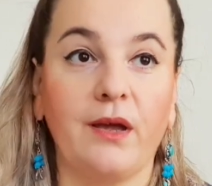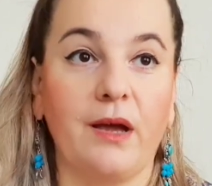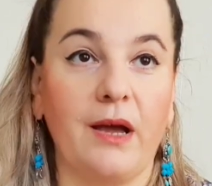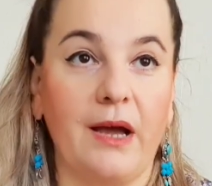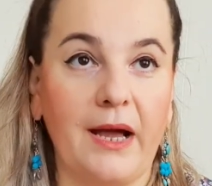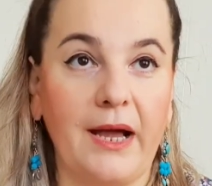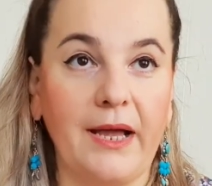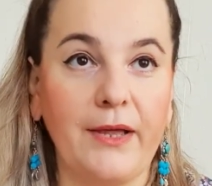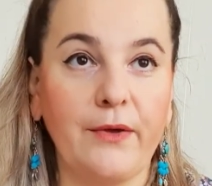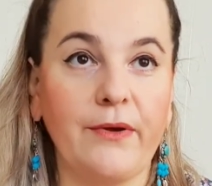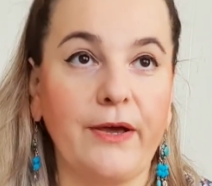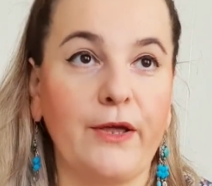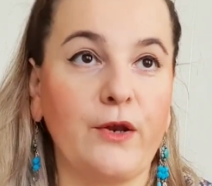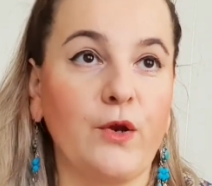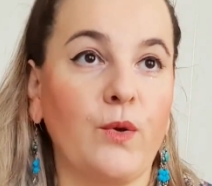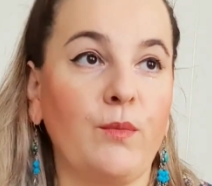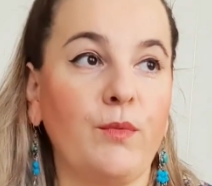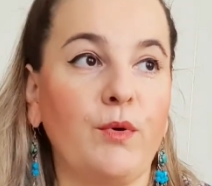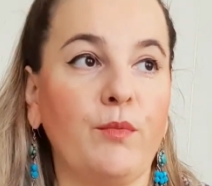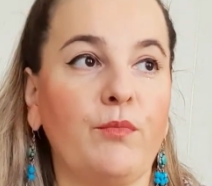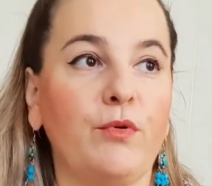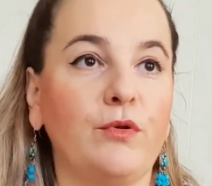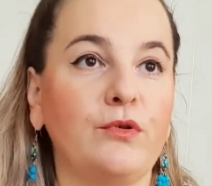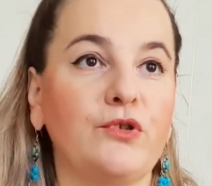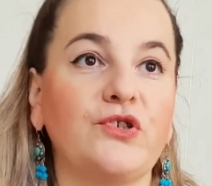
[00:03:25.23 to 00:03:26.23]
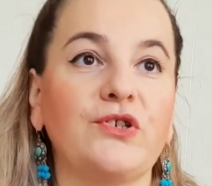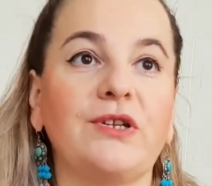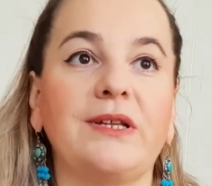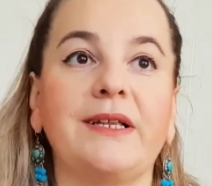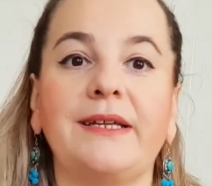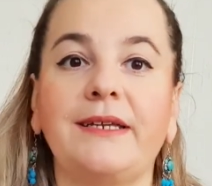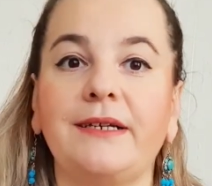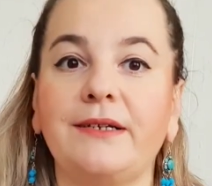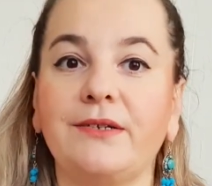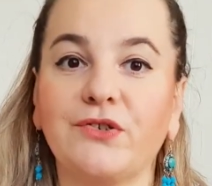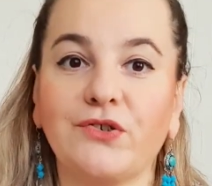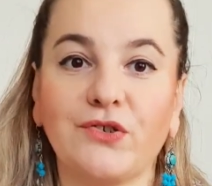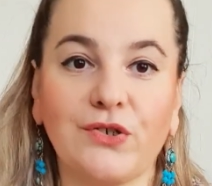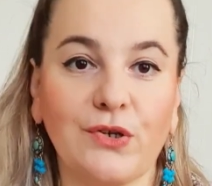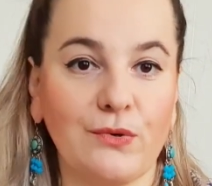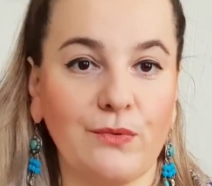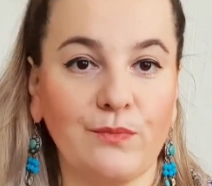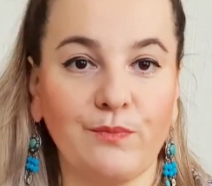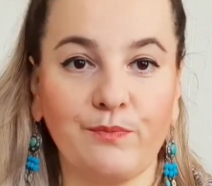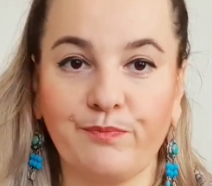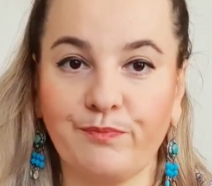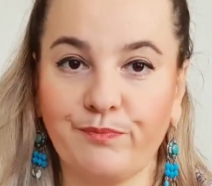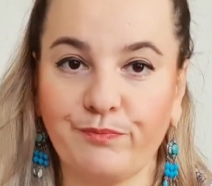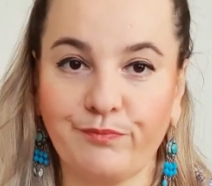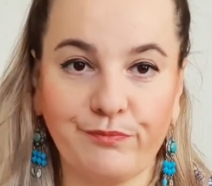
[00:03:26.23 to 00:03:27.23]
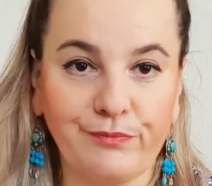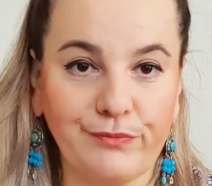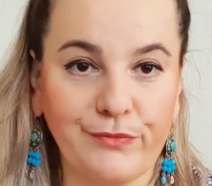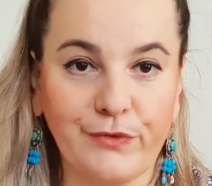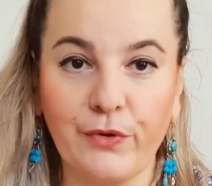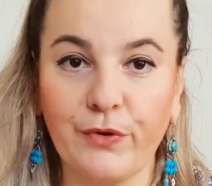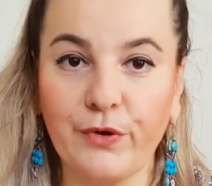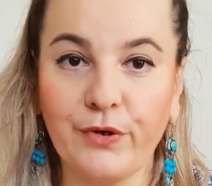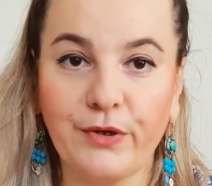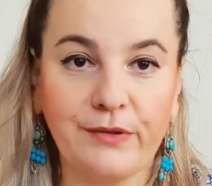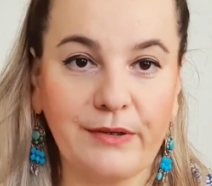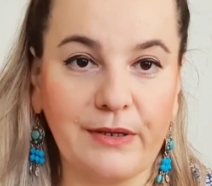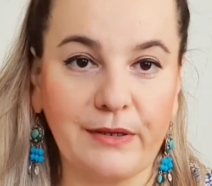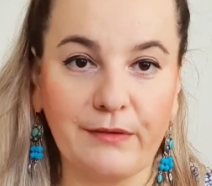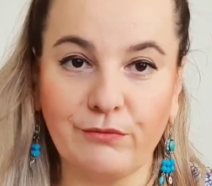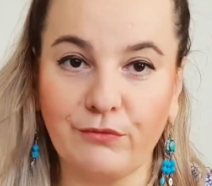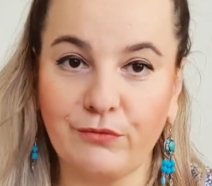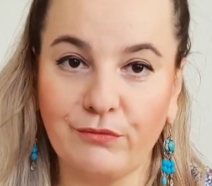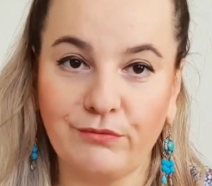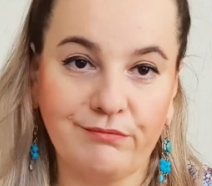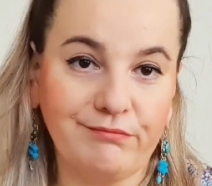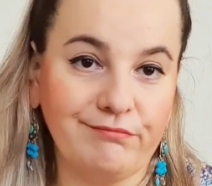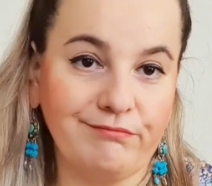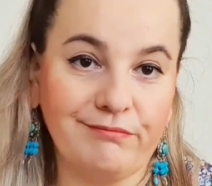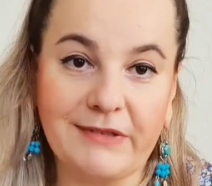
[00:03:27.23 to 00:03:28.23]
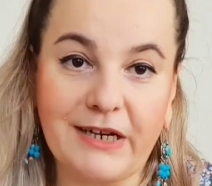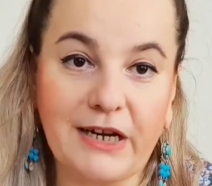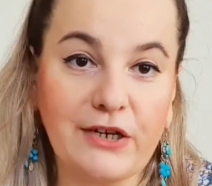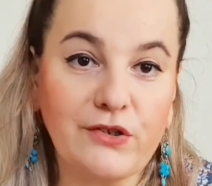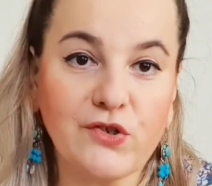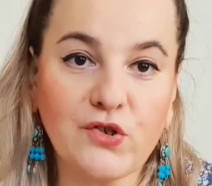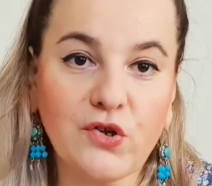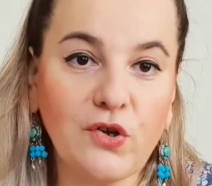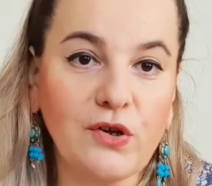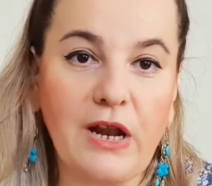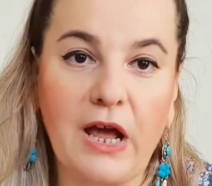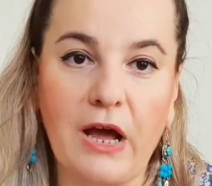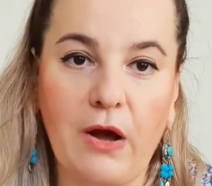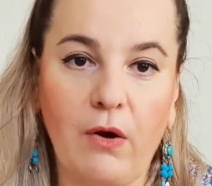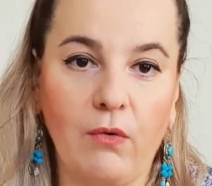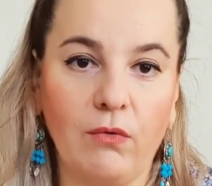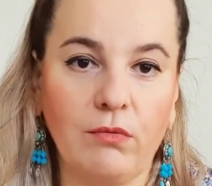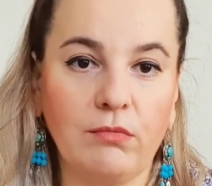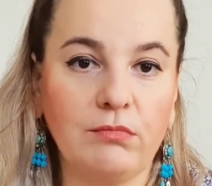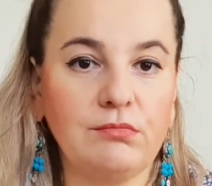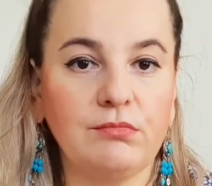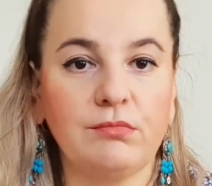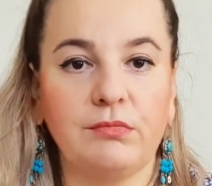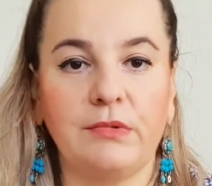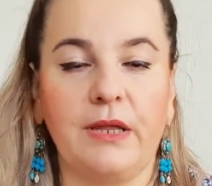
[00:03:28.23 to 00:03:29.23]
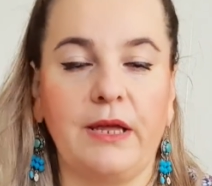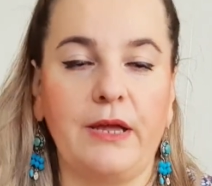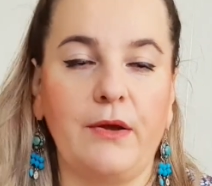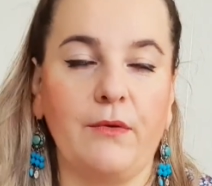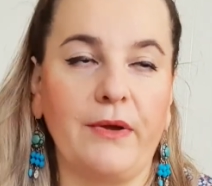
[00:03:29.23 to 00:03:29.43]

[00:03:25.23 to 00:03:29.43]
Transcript: ah, eu quero comer um bolo de laranja no, no, tradicional, né?